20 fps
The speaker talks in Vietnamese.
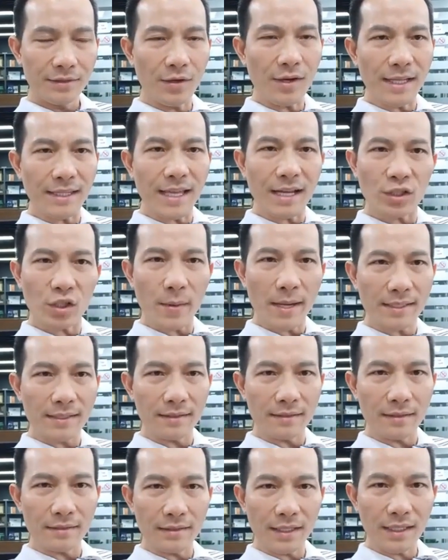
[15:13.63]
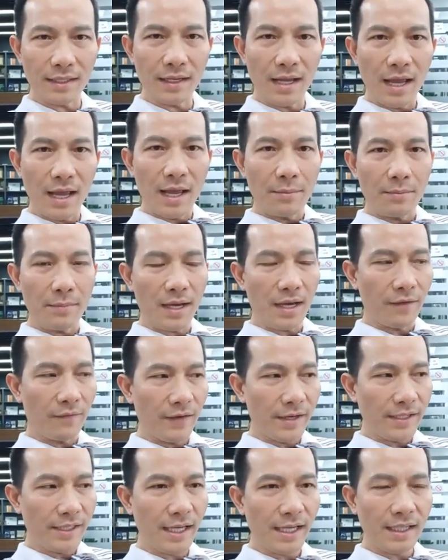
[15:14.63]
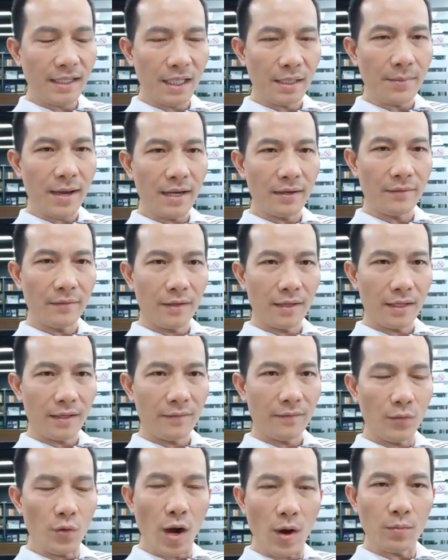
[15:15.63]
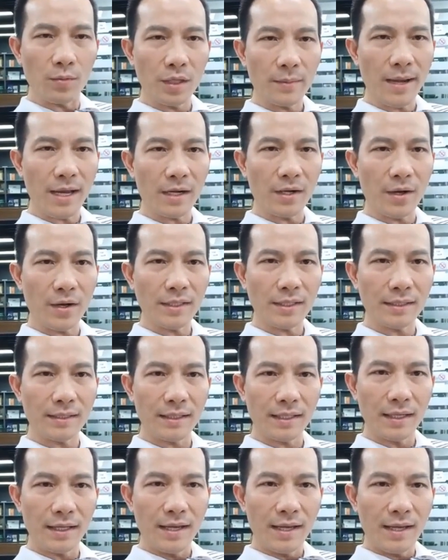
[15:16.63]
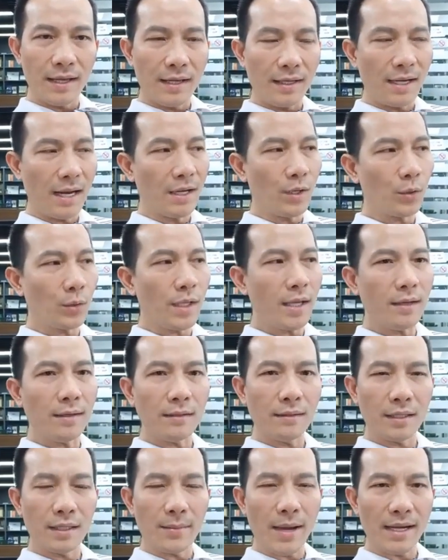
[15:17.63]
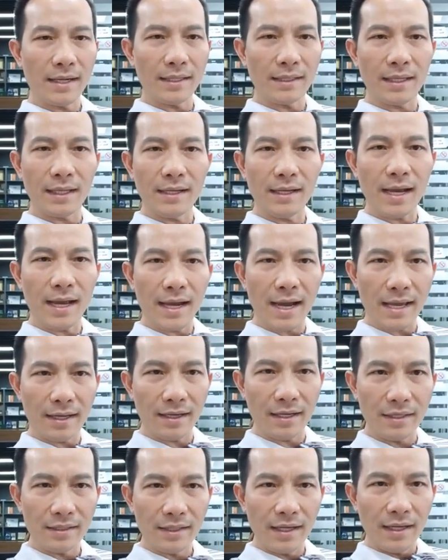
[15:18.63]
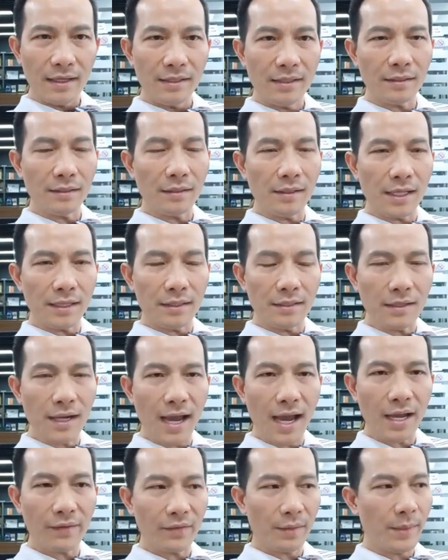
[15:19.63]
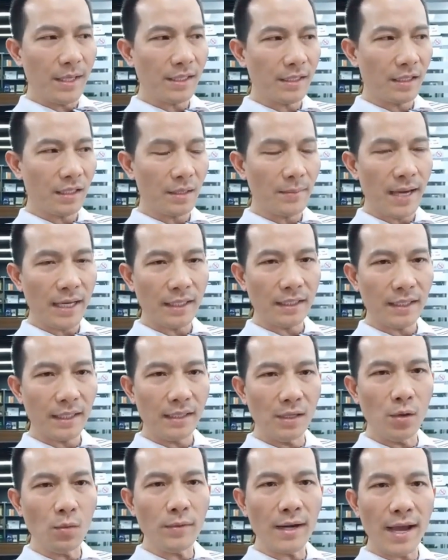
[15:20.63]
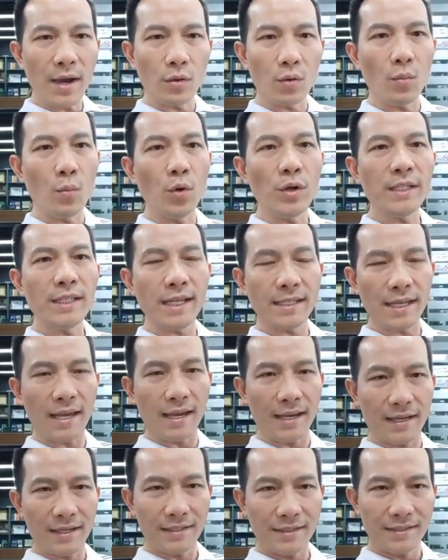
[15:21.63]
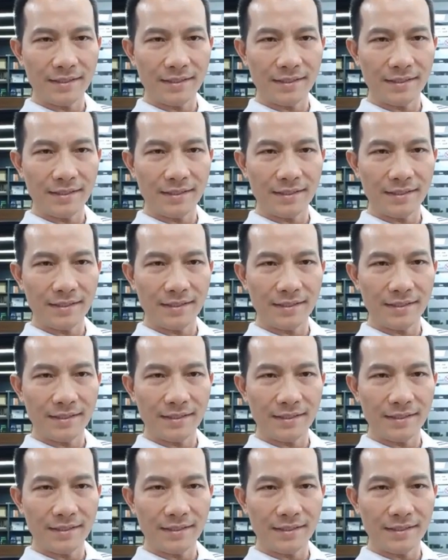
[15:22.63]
Nó lại tăng cho bạn sự tự tin. Mà ở phần trên thì bạn Vũ Hồng đã bạn nói rằng gì? Lần đầu tiên thì bạn ấy thấy là ngại ngần, nhưng từ lần thứ hai và bây giờ thì bạn ấy thấy lúc nào cũng muốn chia sẻ.